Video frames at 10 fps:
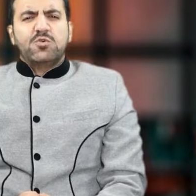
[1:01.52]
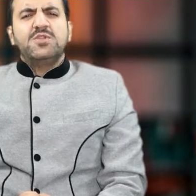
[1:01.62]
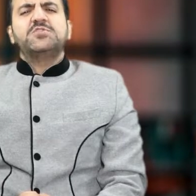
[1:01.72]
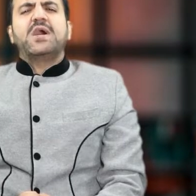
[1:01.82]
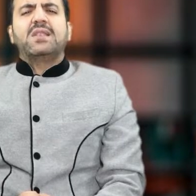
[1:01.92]
तो
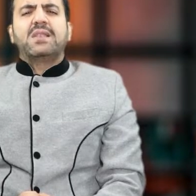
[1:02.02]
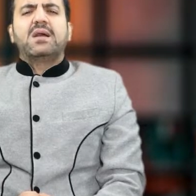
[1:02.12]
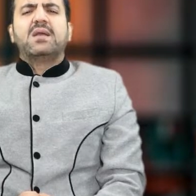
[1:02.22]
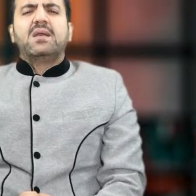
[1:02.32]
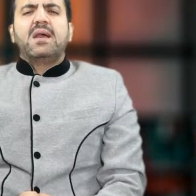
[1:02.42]
इन
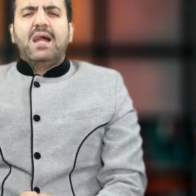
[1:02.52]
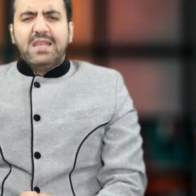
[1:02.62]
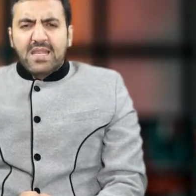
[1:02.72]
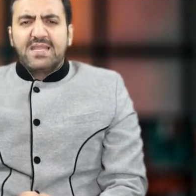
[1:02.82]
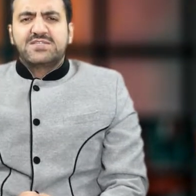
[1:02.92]

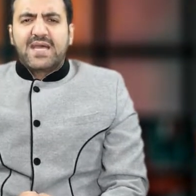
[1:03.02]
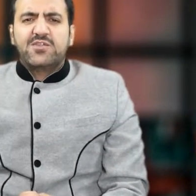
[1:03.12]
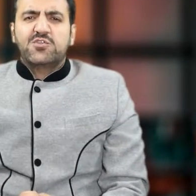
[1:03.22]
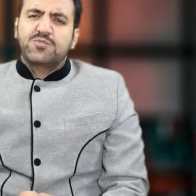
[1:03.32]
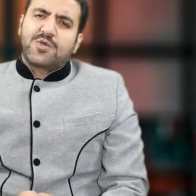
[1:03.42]
अल्लाह ने चाहा
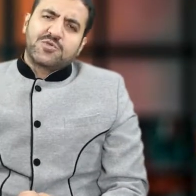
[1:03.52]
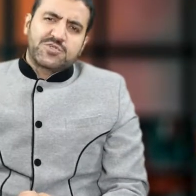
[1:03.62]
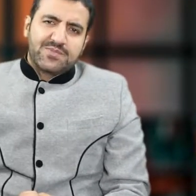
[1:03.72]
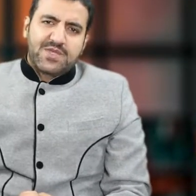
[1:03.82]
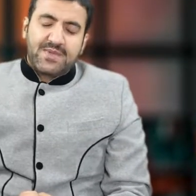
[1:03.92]
तो तुम्हें
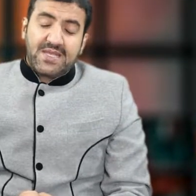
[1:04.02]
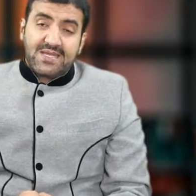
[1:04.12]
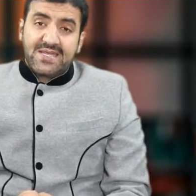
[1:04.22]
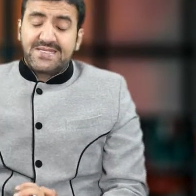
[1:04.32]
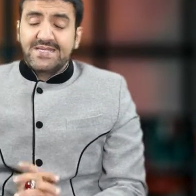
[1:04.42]
खुशखबरी
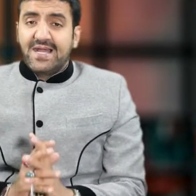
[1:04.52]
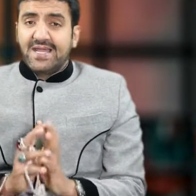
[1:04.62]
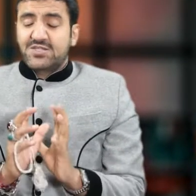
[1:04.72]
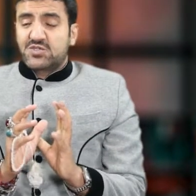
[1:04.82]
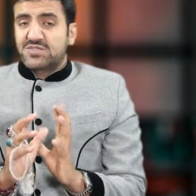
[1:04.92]
मिलेगी अच्छा
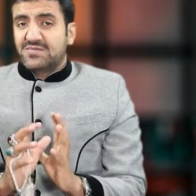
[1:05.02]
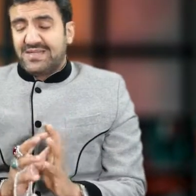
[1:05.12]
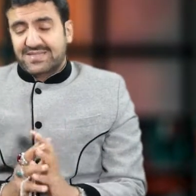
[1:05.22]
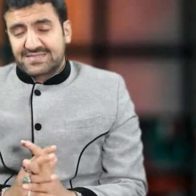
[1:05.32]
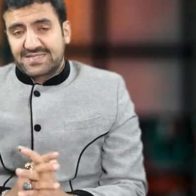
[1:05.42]
यहाँ एक छोटी सी
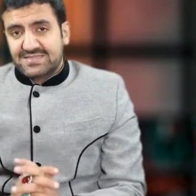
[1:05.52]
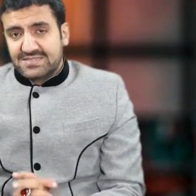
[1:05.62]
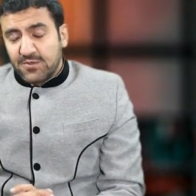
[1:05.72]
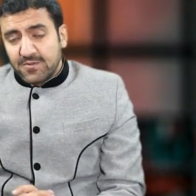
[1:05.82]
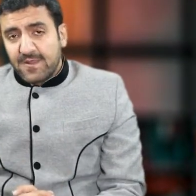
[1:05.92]
बात अर्ज़
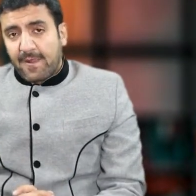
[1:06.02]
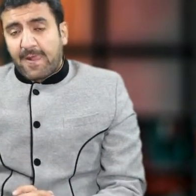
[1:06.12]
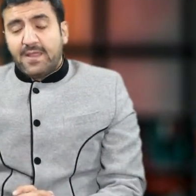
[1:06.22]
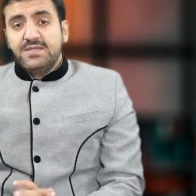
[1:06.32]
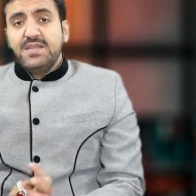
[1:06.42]
करता जाऊँ
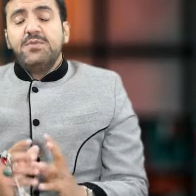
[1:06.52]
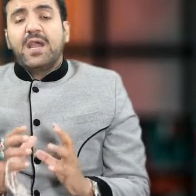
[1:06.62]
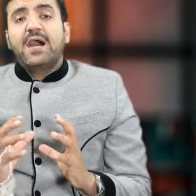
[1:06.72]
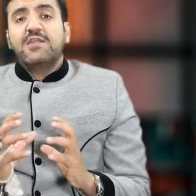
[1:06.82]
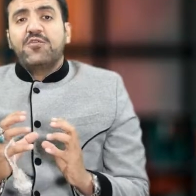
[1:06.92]
ये भी
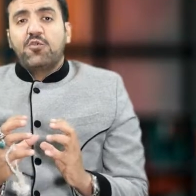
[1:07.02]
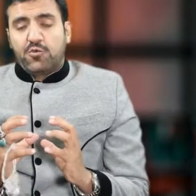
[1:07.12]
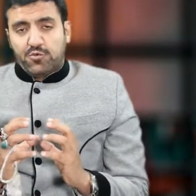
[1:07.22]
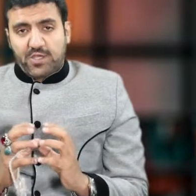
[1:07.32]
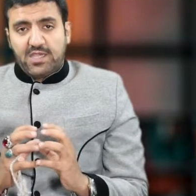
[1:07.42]
आरिफ
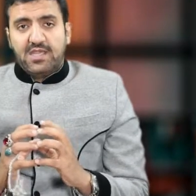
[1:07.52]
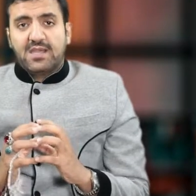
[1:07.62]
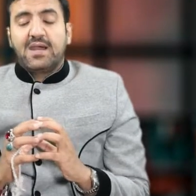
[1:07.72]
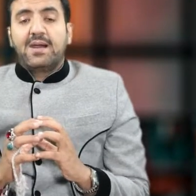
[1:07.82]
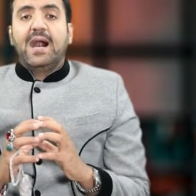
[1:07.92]
लोगों की
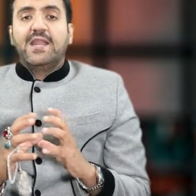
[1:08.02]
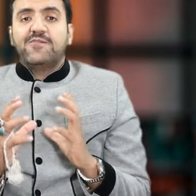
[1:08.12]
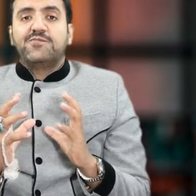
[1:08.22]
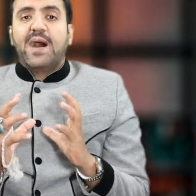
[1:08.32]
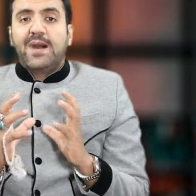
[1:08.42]

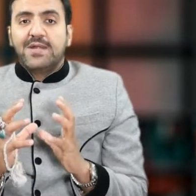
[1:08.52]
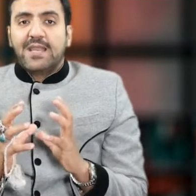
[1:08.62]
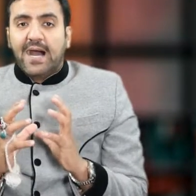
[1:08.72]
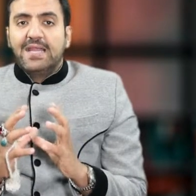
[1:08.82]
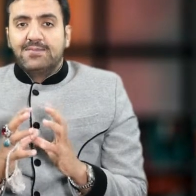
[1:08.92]
आरिफ
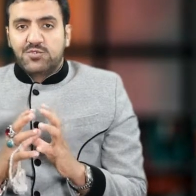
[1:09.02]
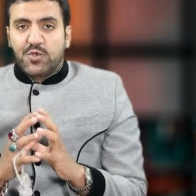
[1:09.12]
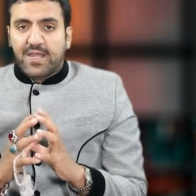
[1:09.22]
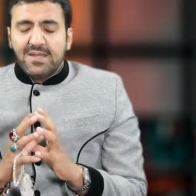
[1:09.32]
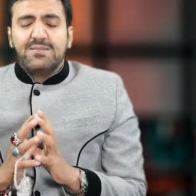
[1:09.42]
बामल आलिम
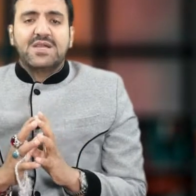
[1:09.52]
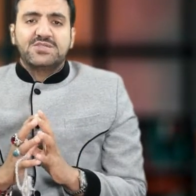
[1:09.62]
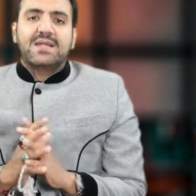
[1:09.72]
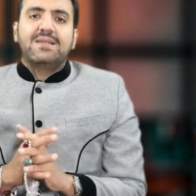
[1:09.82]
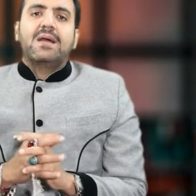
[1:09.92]
जो है ना
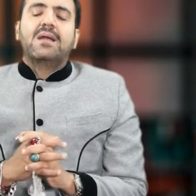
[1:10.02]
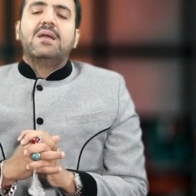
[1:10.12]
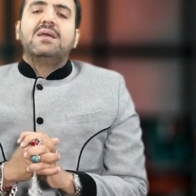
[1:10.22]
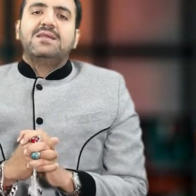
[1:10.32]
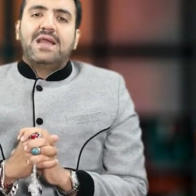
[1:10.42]
माशाल्लाह
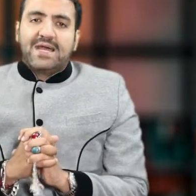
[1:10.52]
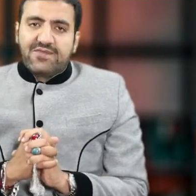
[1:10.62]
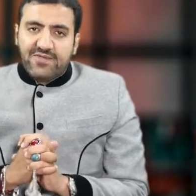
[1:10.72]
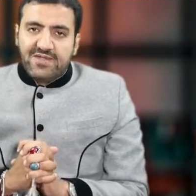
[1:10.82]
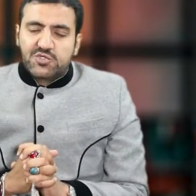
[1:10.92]
ये
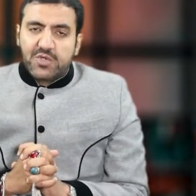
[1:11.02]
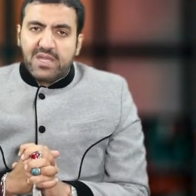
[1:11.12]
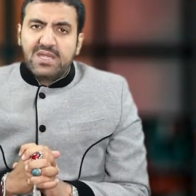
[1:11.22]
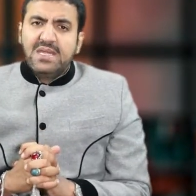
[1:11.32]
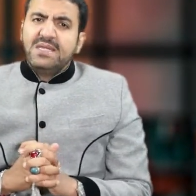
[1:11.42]
आरिफीन जो
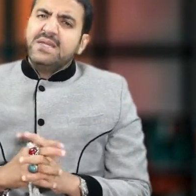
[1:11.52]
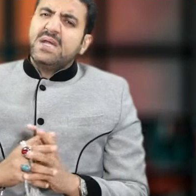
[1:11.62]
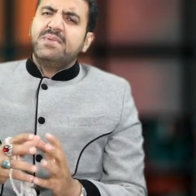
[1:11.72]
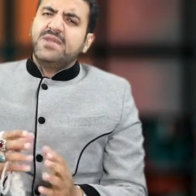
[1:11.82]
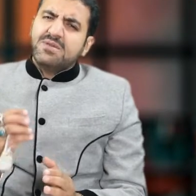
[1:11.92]
हैं ये
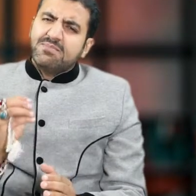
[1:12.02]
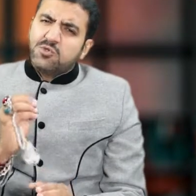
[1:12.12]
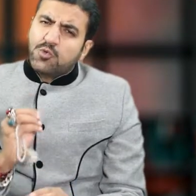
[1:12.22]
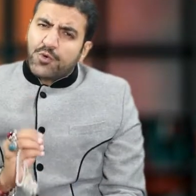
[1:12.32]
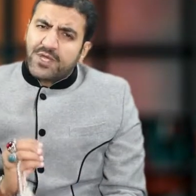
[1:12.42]
हमेशा
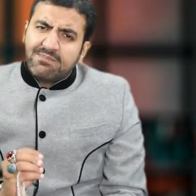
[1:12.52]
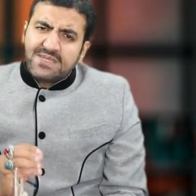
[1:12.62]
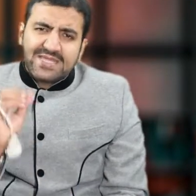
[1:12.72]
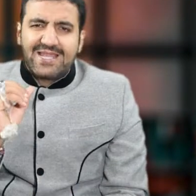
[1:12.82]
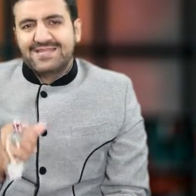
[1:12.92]
बंदों को
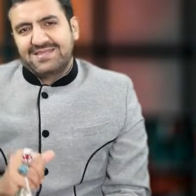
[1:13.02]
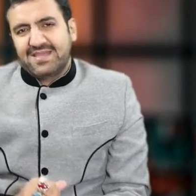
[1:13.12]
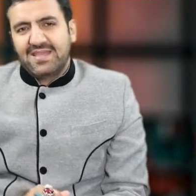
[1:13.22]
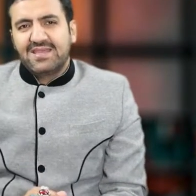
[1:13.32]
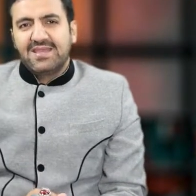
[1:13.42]
हिम्मत दिलाते
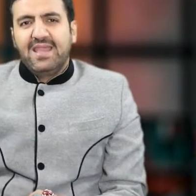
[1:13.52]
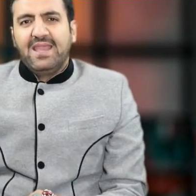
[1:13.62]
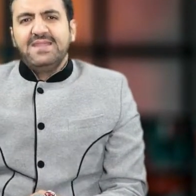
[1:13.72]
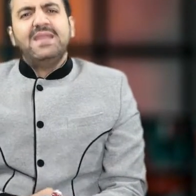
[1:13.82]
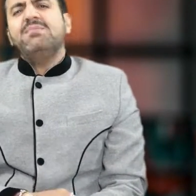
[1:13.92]
हैं
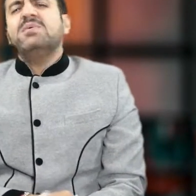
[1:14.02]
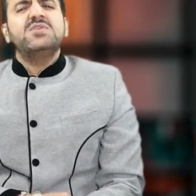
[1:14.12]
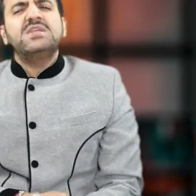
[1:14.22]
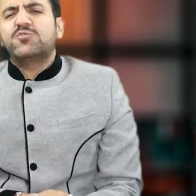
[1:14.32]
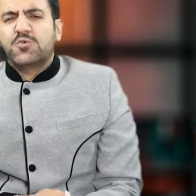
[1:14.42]
ये
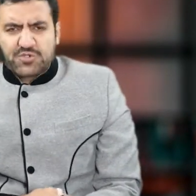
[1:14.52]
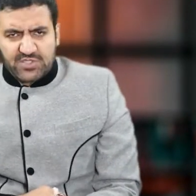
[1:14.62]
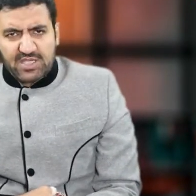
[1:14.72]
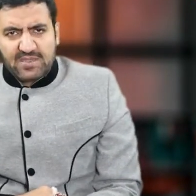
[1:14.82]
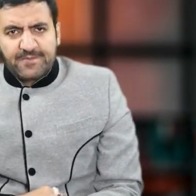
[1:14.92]
हिम्मत नहीं
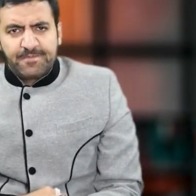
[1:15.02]
तोड़ते